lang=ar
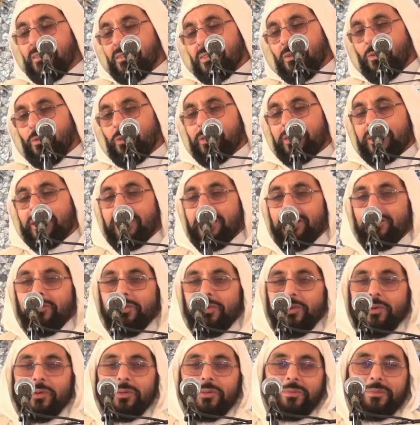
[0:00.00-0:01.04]
وتسلف
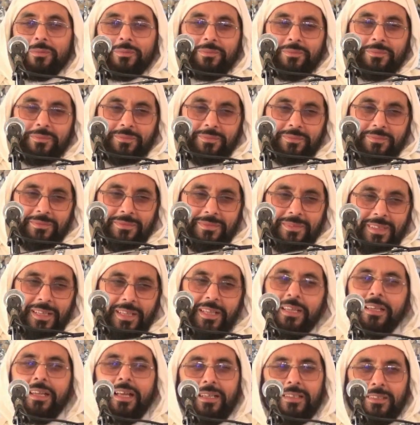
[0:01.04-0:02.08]
له
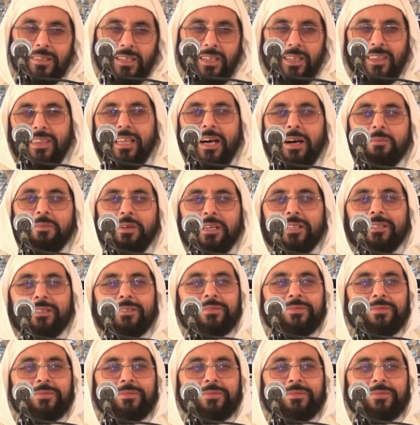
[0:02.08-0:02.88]
لأن عندك الضامن